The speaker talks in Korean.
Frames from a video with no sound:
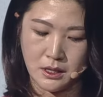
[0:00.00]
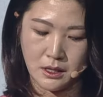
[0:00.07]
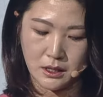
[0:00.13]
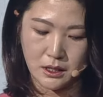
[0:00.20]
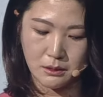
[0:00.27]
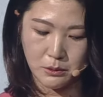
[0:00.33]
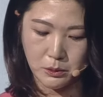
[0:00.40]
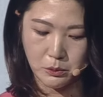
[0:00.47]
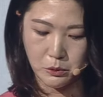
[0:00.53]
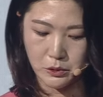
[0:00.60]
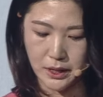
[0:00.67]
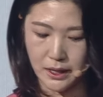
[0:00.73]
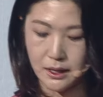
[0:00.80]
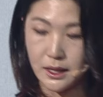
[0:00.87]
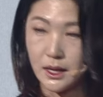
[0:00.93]
힘없고
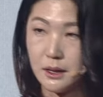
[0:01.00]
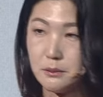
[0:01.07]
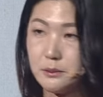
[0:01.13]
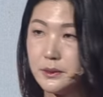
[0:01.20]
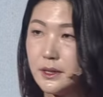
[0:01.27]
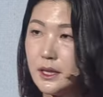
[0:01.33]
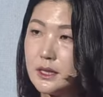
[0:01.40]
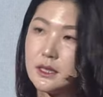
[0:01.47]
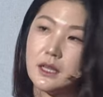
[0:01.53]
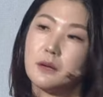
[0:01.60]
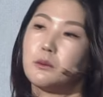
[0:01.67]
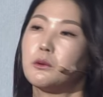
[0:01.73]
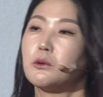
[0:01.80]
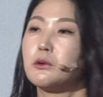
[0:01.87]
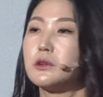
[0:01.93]
약한 피해자의
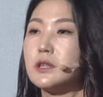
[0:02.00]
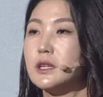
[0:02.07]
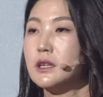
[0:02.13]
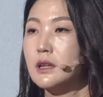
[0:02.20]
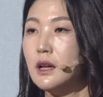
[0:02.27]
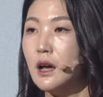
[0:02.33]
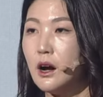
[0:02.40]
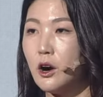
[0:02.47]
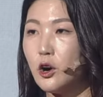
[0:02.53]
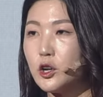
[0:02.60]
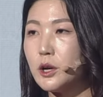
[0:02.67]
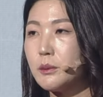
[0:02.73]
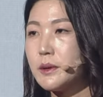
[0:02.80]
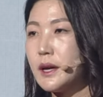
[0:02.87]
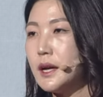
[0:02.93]
보호를
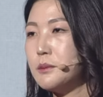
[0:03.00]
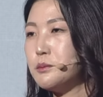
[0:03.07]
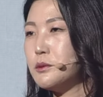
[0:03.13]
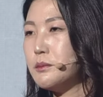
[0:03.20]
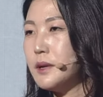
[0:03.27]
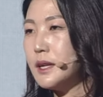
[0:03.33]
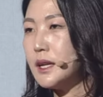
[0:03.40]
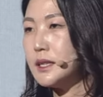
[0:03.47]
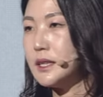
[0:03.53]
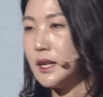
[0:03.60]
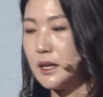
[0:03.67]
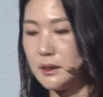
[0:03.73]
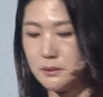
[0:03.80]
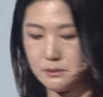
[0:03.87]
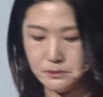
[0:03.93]
어렵게 할 뿐만
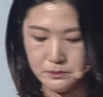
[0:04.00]
아니라